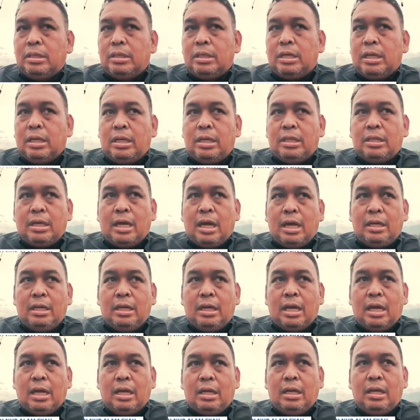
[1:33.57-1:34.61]
Nah kita
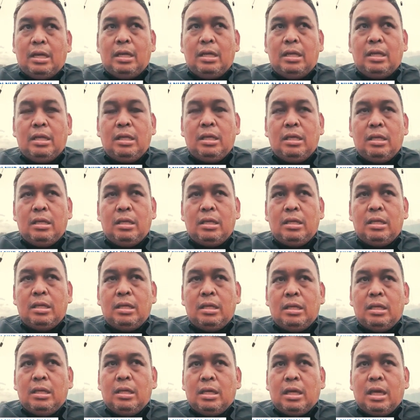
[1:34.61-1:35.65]
hadir hari ini,
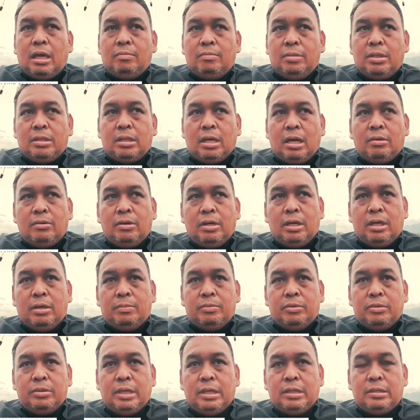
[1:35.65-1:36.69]
kami tahu ada
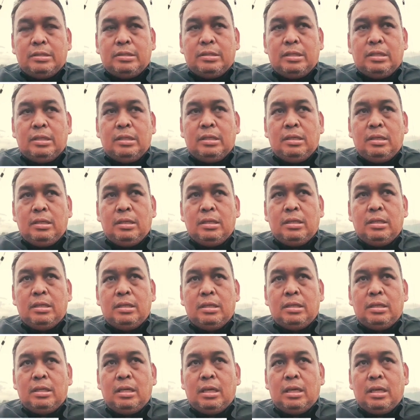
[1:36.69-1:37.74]
potensi,
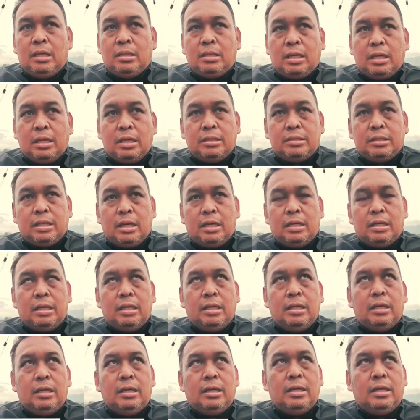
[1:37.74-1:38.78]
ya tadi saya
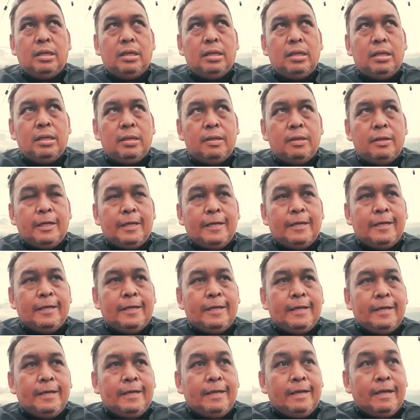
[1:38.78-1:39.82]
di
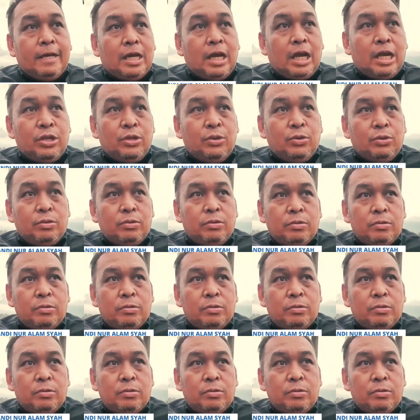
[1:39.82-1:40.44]
Nganjuk,